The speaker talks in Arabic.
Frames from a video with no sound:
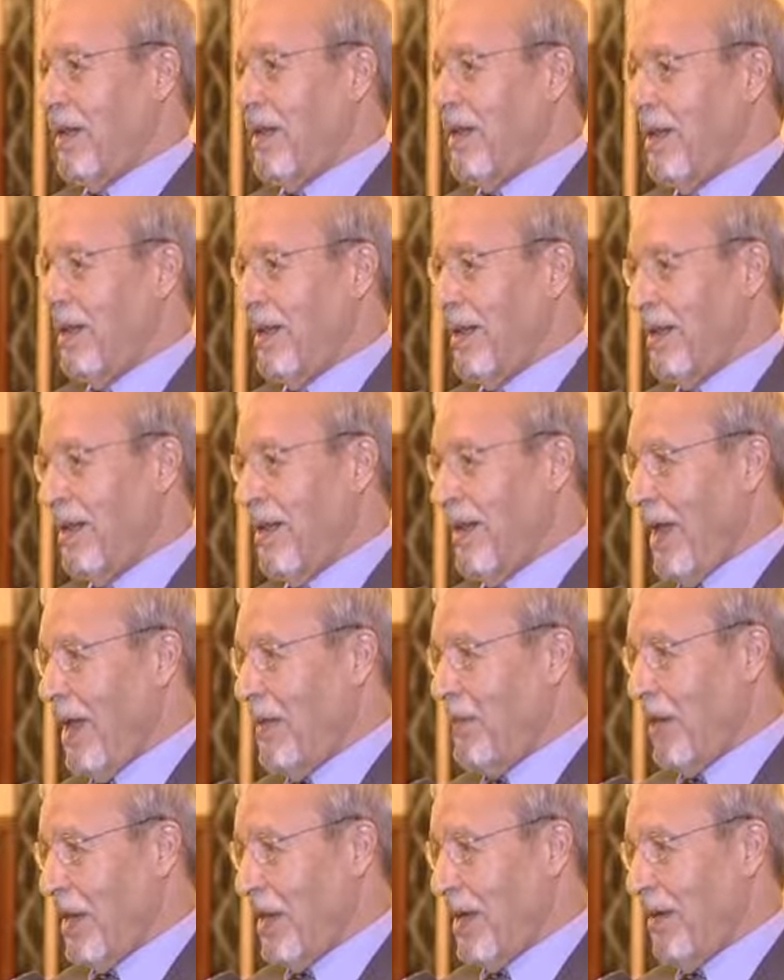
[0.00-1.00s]

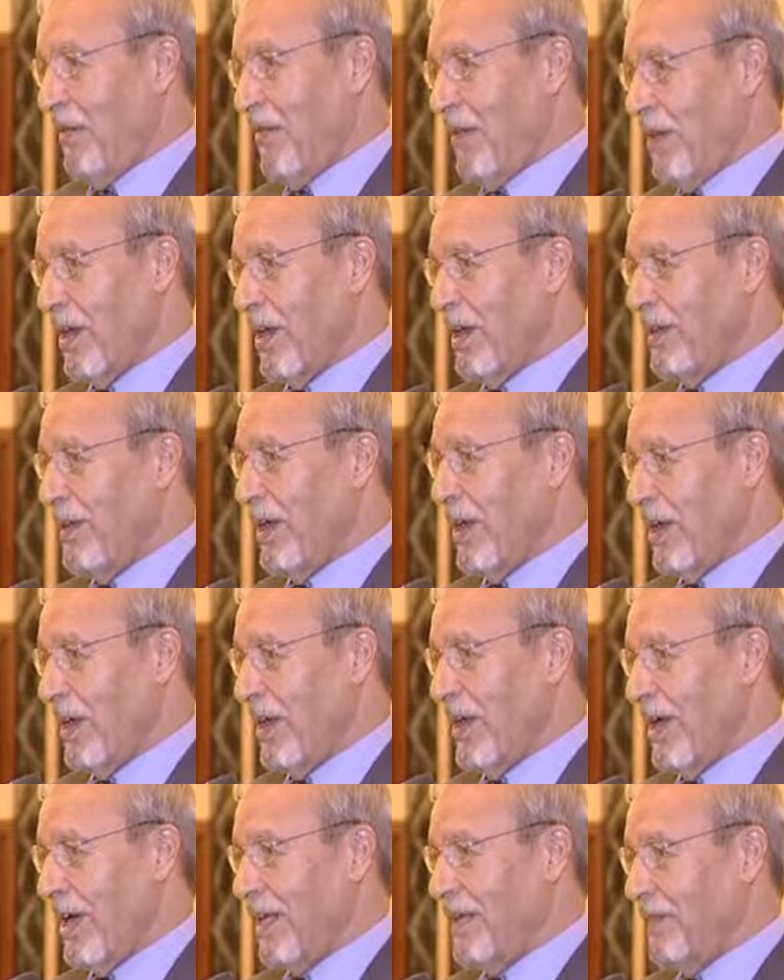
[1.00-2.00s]
للعمل لنا فيها
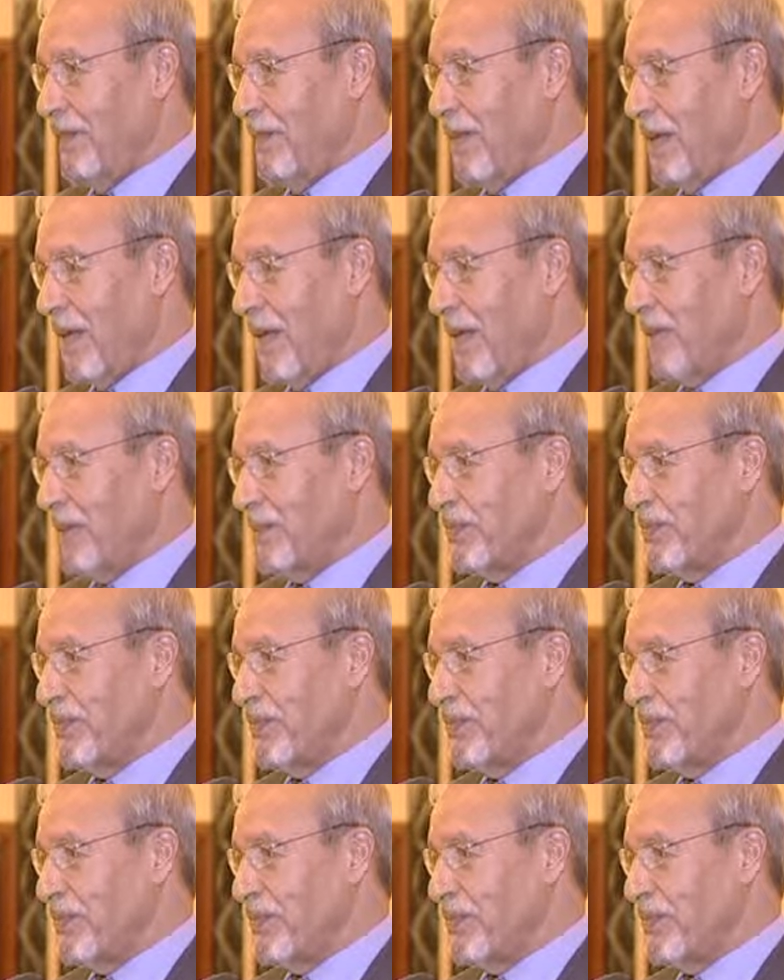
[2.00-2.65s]
داخلها يعني في داخلها